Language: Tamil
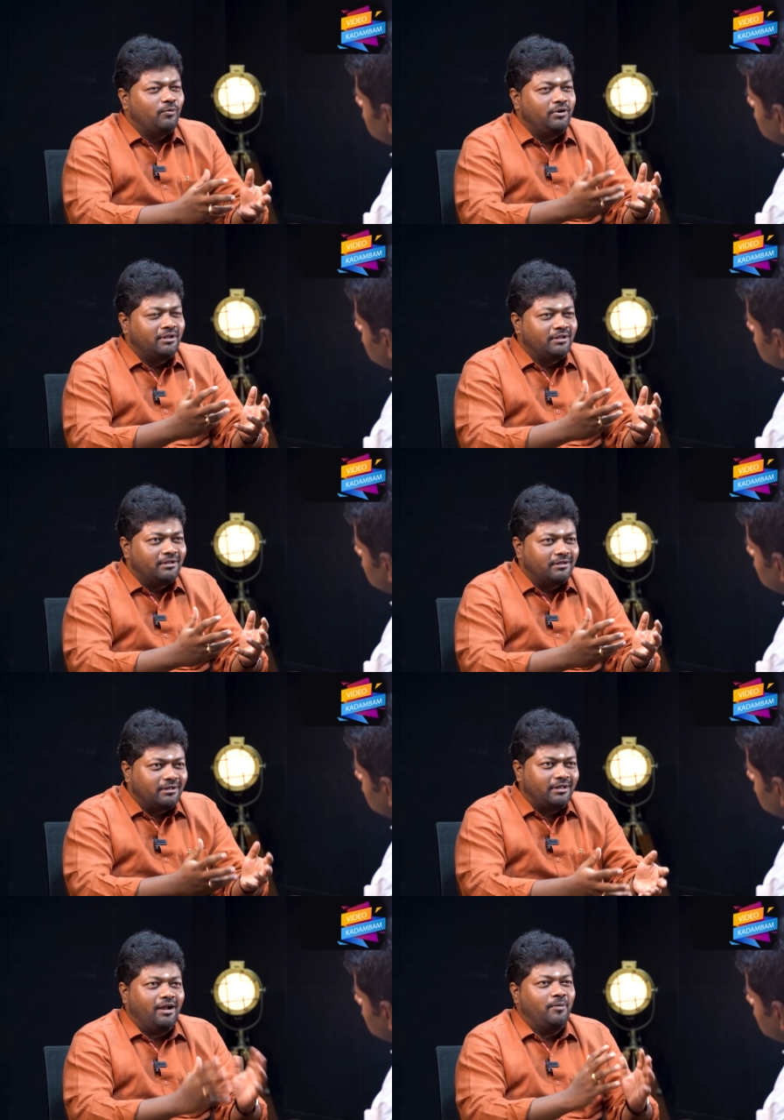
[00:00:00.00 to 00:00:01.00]
ஒரு
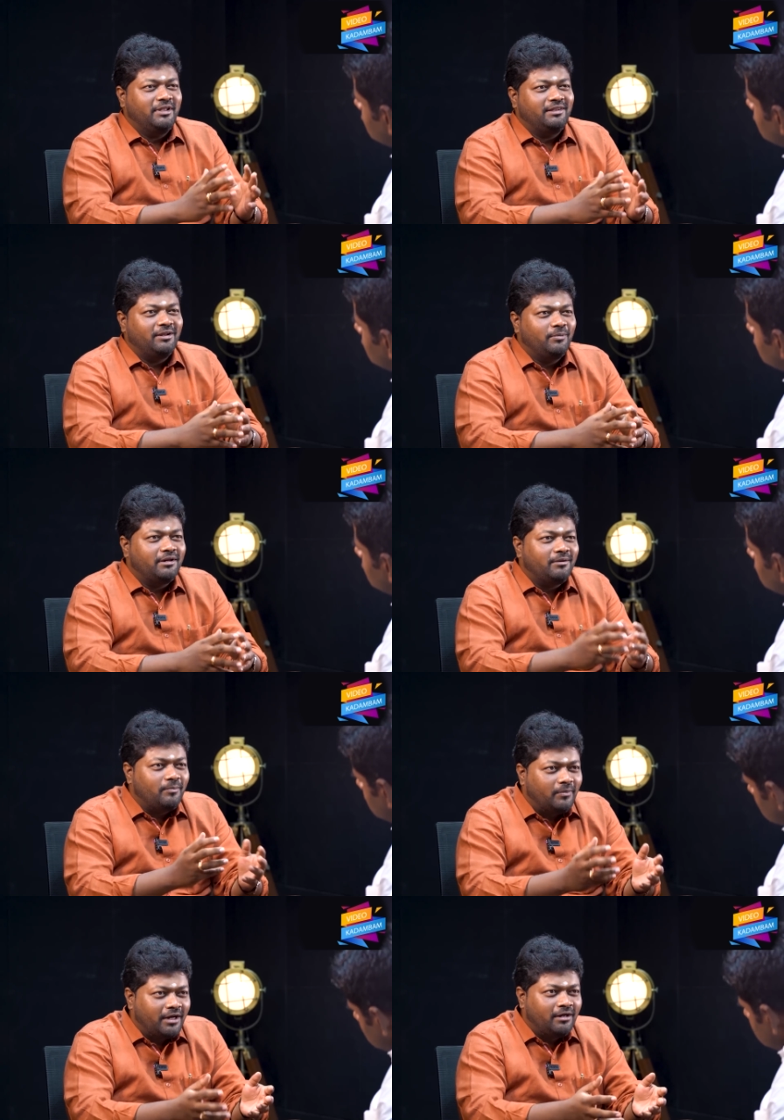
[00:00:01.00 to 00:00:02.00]
கிராமத்து நபர்
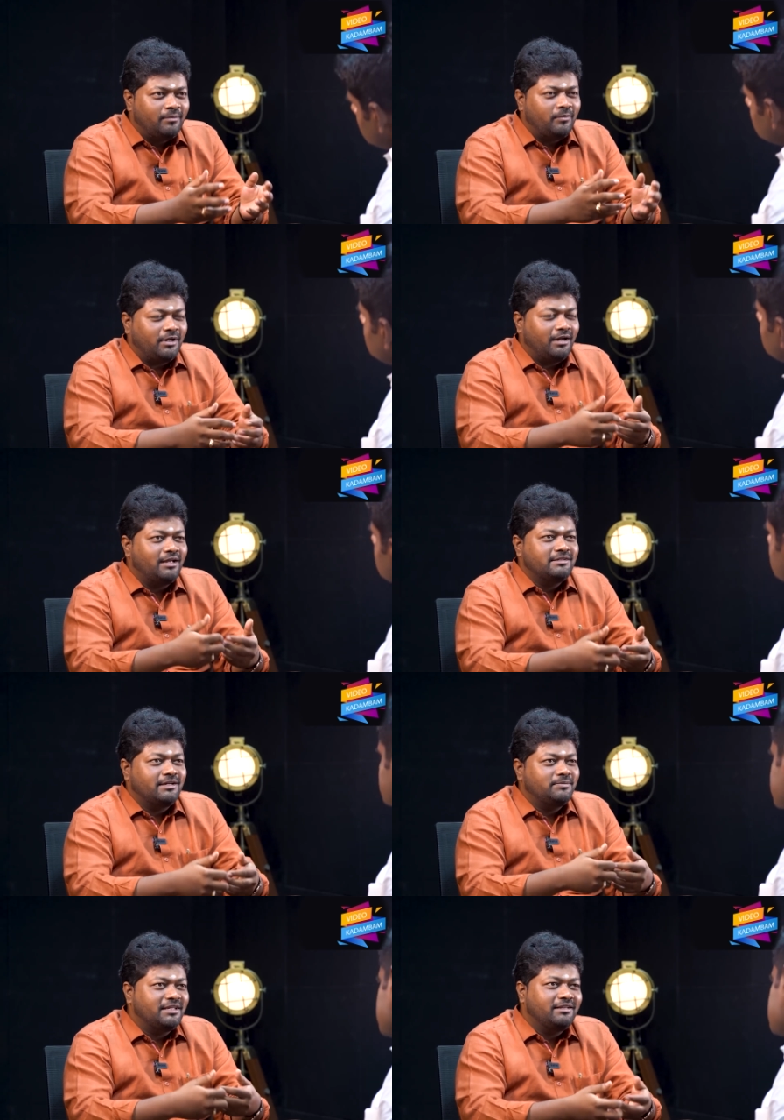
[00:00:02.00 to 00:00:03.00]
மண்
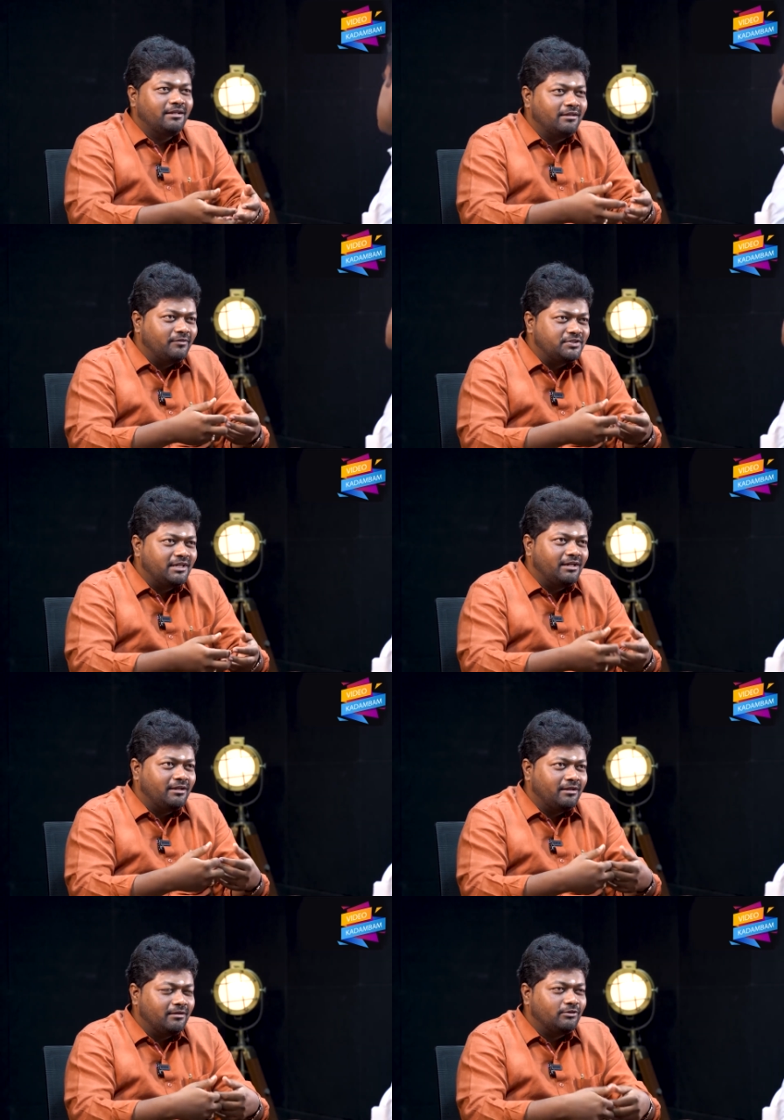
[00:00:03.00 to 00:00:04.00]
கலாச்சாரம் சார்ந்த
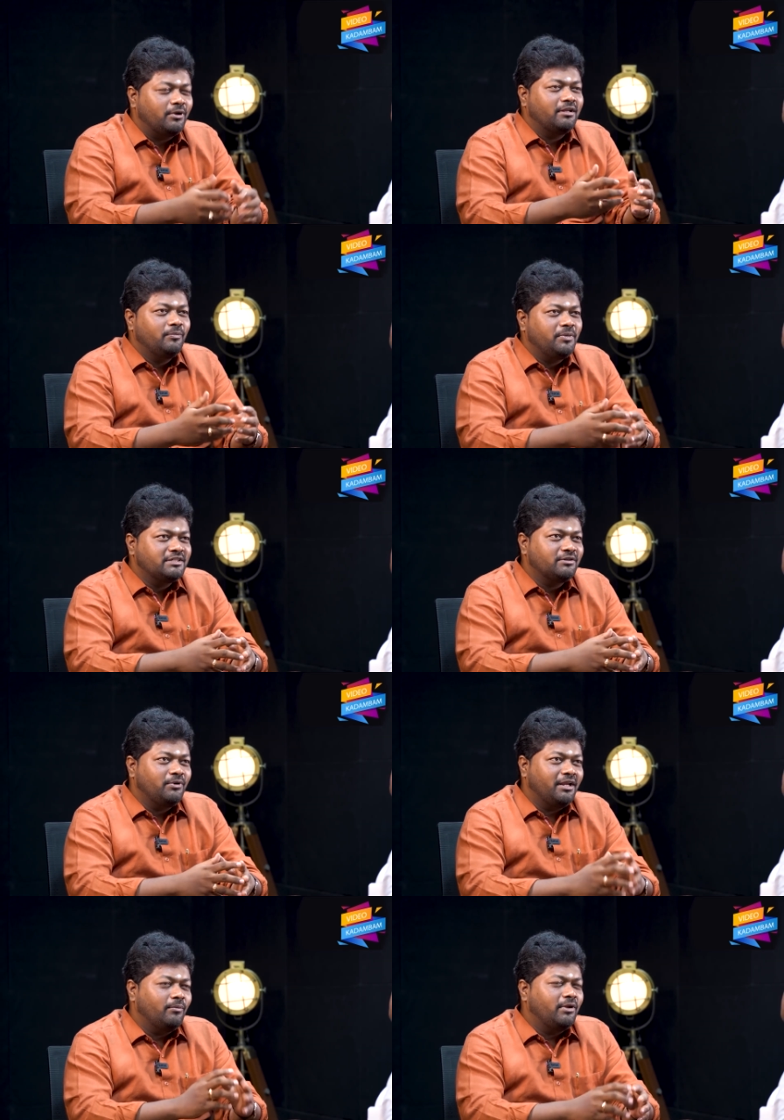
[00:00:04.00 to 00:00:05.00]
விஷயங்களை தொடர்ந்து
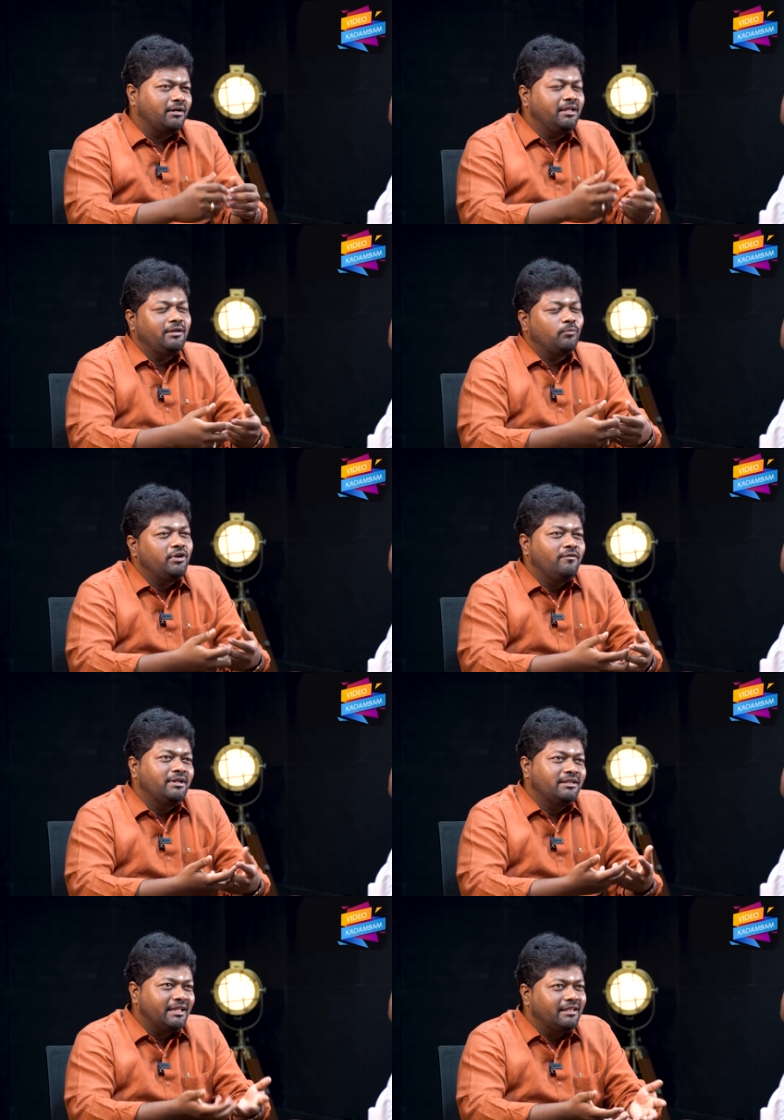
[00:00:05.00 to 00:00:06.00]
பேசக்கூடிய நபர் நீங்கள் மொய்
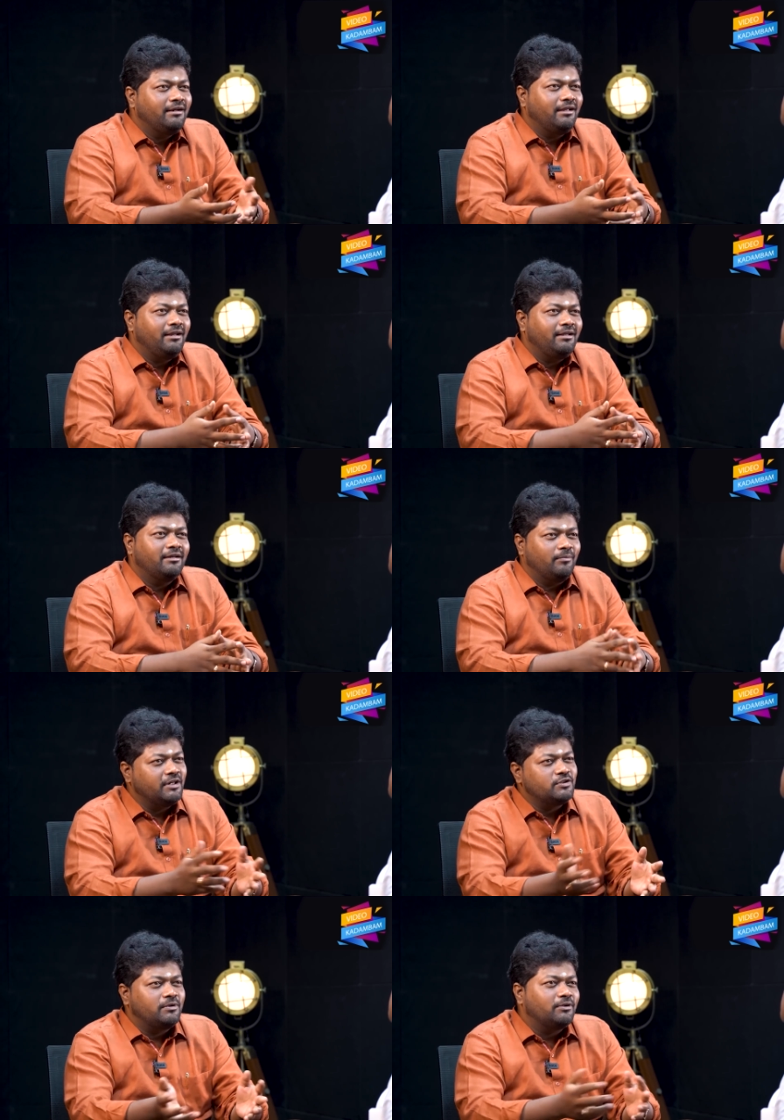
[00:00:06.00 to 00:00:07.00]
விருந்தை எதிர்க்கிறீங்க
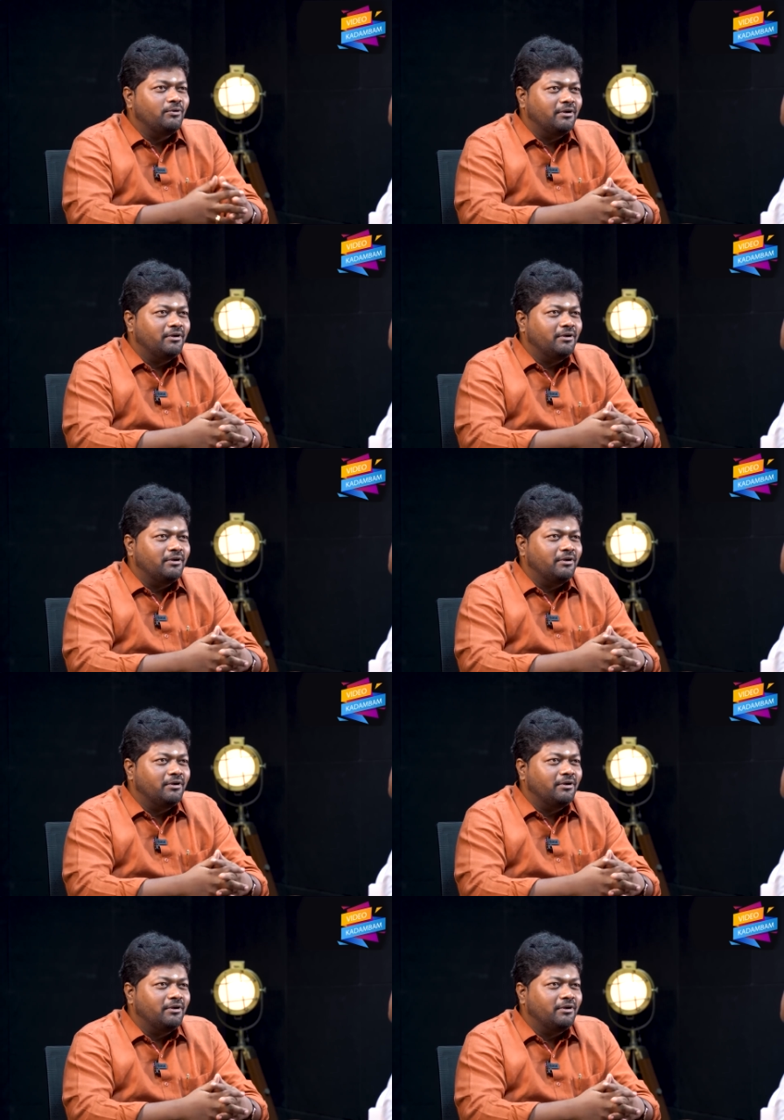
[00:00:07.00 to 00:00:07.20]
அப்படின்னு சொல்லிட்டு